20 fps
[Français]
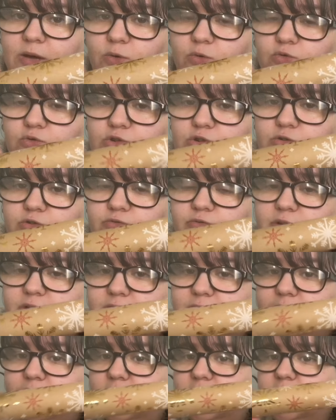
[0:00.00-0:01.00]
rouge. Je vous
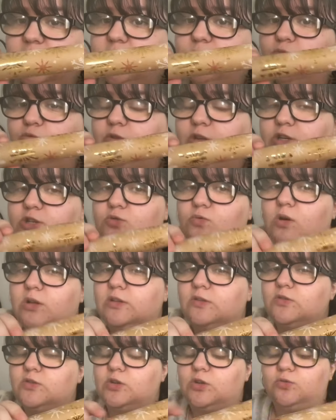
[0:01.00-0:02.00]
les avais déjà montrés je crois
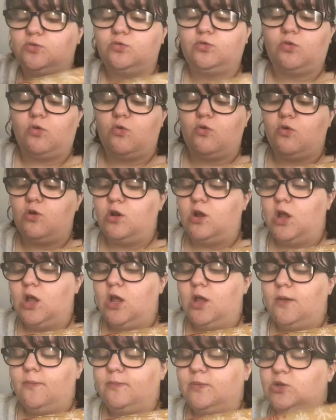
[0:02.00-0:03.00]
dans un autre haul.
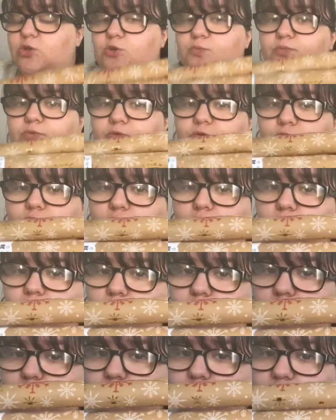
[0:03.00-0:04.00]
Mais je suis plus sûre
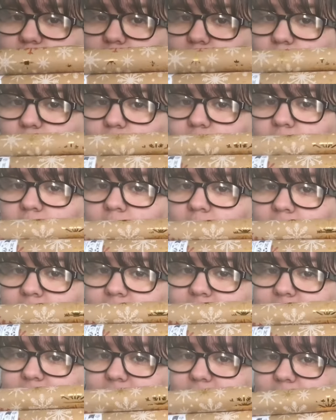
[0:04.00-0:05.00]
donc euh, je vous les remontre.
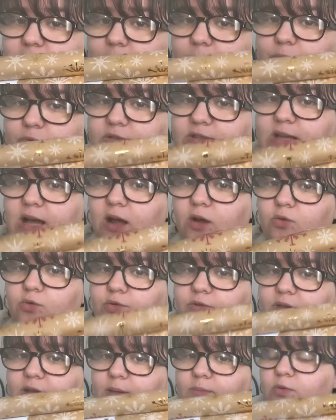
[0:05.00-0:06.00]
Ça sera un peu ça
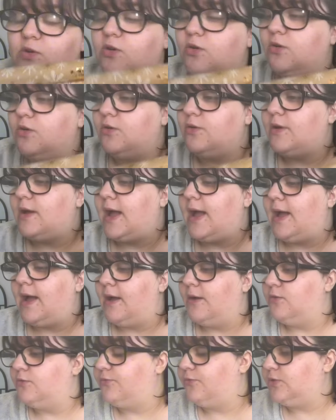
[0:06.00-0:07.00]
le thème. Il
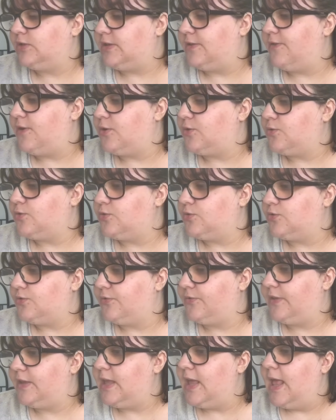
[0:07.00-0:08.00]
ah, faut savoir que
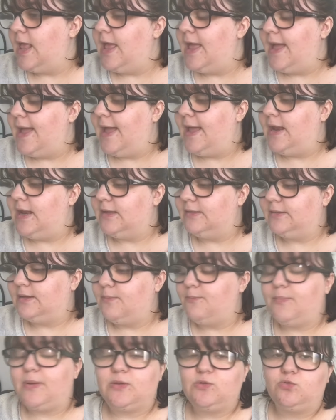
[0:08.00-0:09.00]
Sophie elle a un
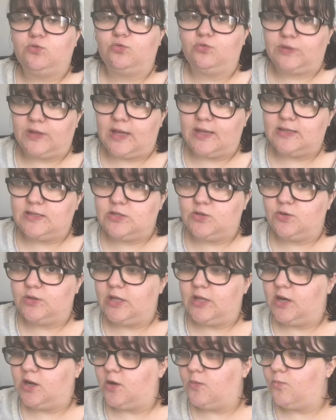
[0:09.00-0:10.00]
thème pas du tout
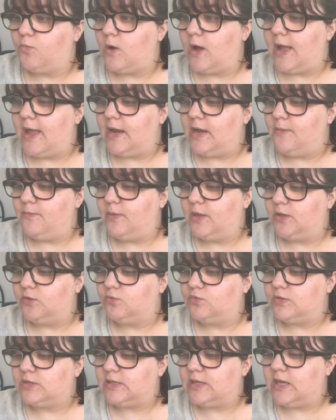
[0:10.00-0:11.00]
traditionnel comme moi. Elle aime bien
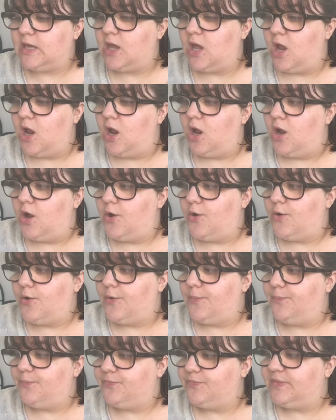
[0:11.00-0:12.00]
tout ce qui est
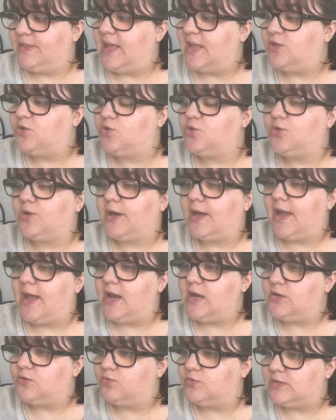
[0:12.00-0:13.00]

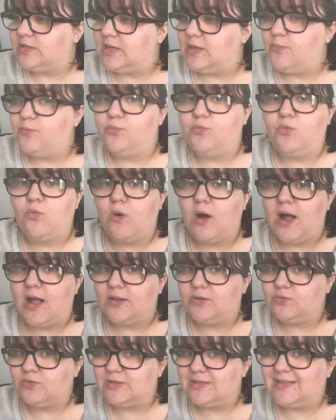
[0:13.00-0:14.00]
naturel, tout ce qui est bois,
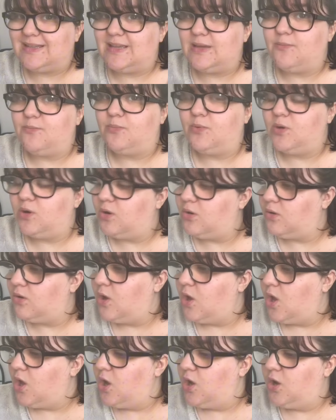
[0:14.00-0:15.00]
tout ce qui est blanc,
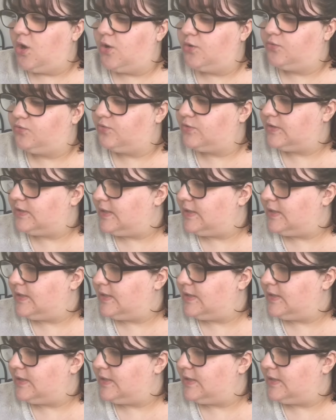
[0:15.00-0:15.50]
tout ce